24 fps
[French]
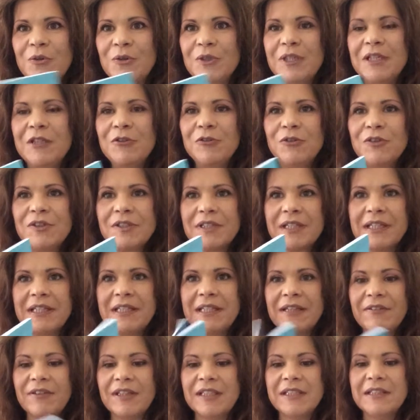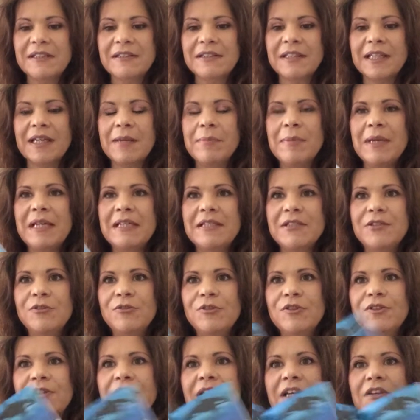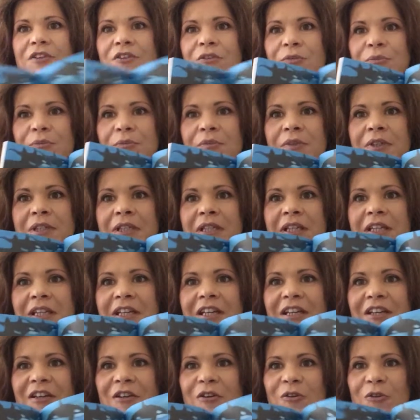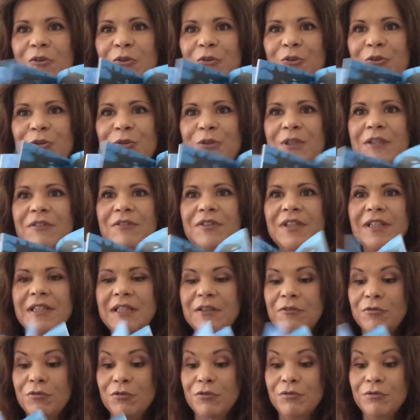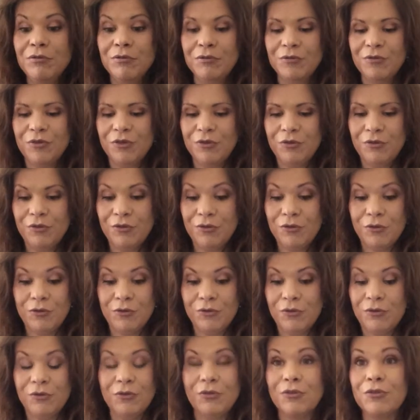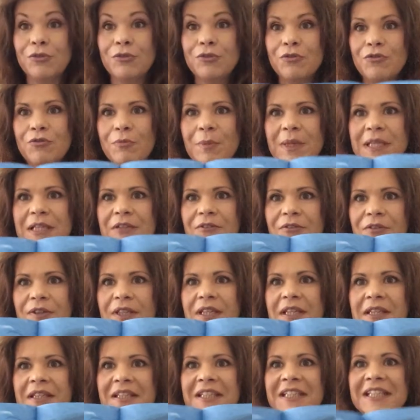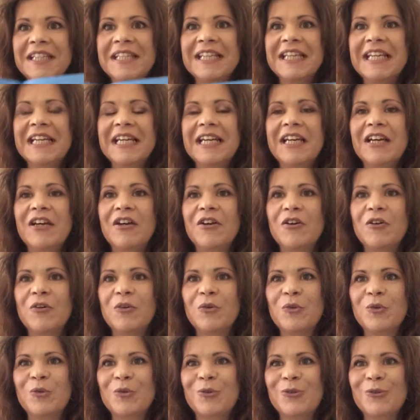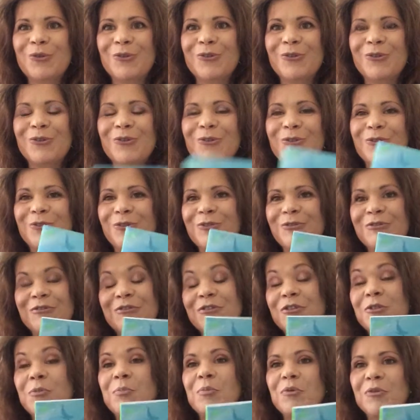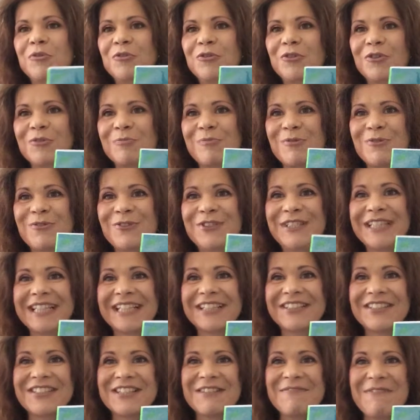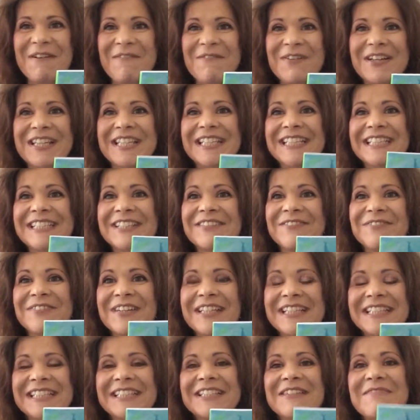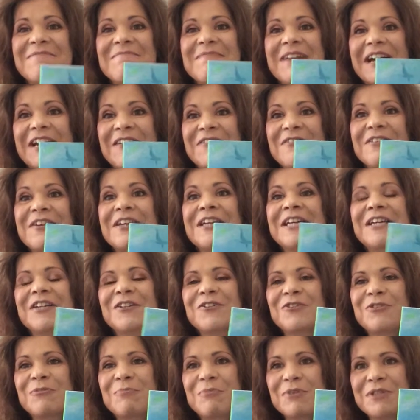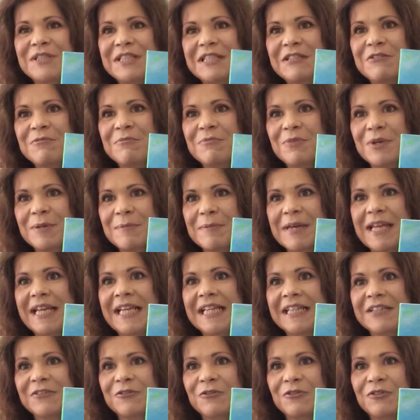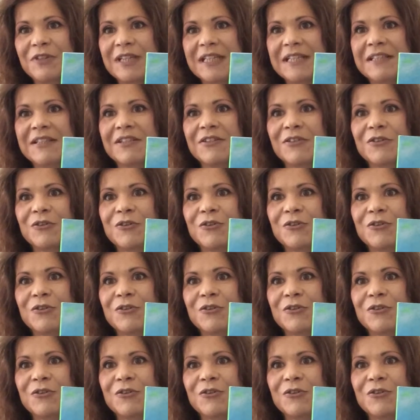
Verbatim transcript: illustré avec des très belles illustrations d'Olivier Desvaux, donc je, que je trouve magnifique. je peux d'autant plus dire que c'est pas moi qui les ai faites. Bref, ce petit livre Moi baleine en fait